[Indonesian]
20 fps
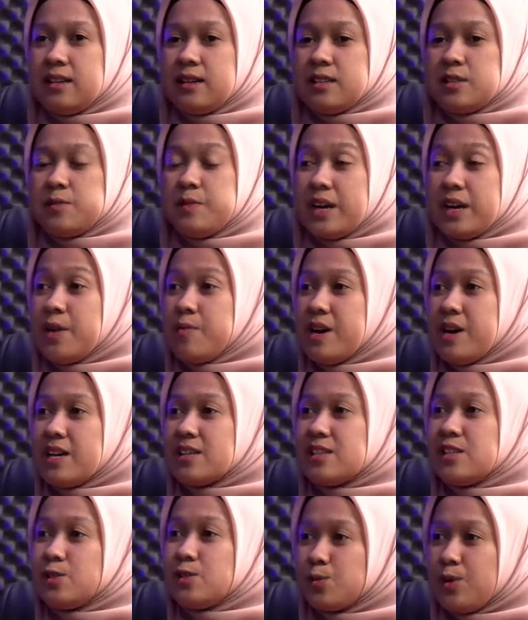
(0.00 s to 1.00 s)
sebagai
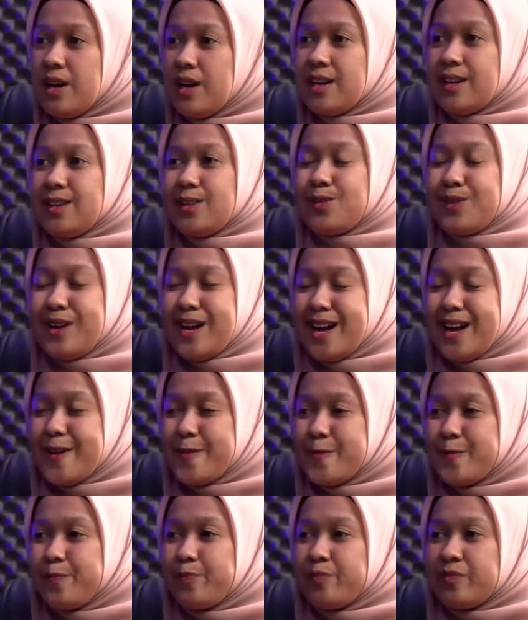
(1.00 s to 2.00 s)
mahasiswa gitu kak
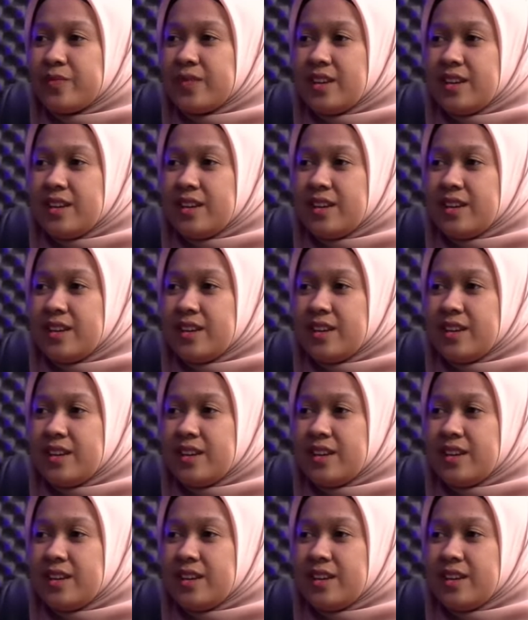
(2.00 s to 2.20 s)
wah